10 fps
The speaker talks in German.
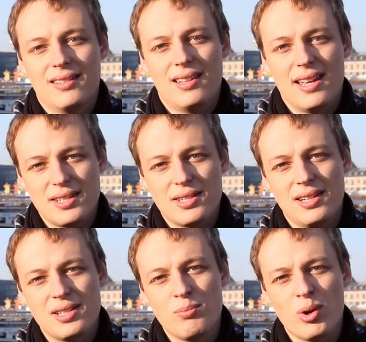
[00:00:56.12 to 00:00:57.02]

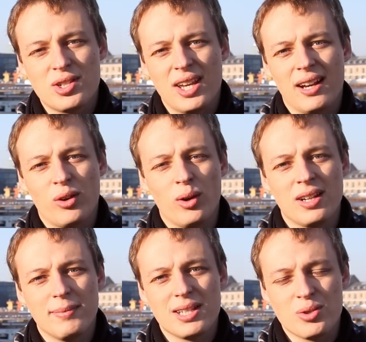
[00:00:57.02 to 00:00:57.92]
SSDs ermöglichen eine neue
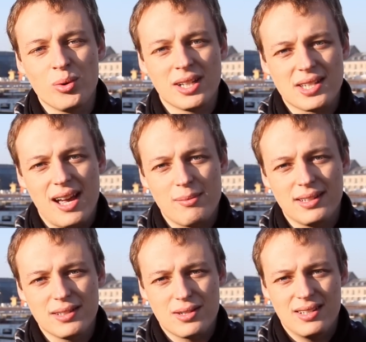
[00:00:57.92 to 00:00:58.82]
Dimension des
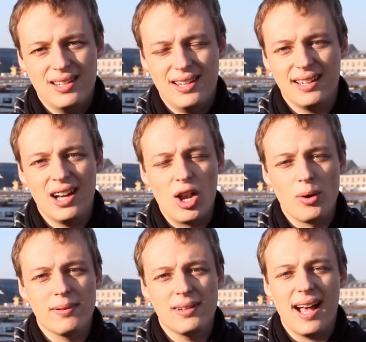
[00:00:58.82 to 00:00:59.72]
Arbeitens. Egal
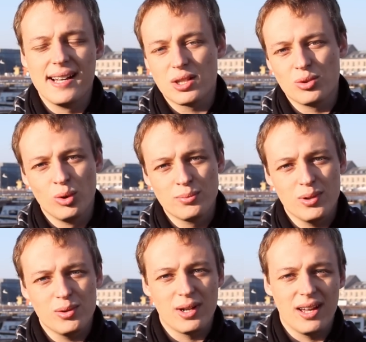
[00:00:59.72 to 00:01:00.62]
ob altes
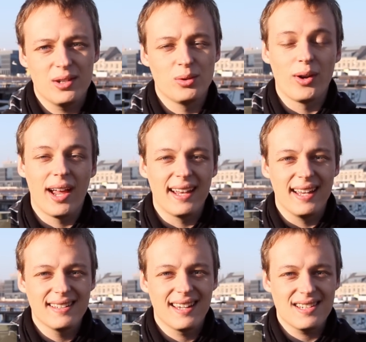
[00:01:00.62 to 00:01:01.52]
Notebook oder neuer
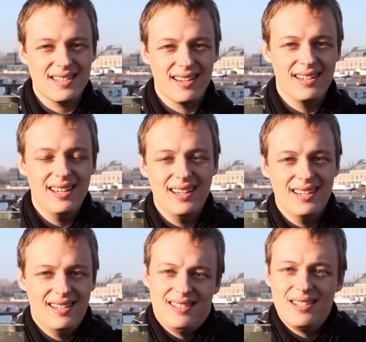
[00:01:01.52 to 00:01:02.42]
High-End-Rechner,
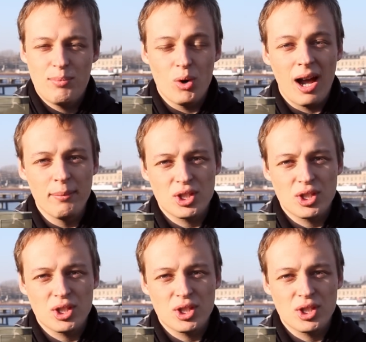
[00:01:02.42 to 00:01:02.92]
Programme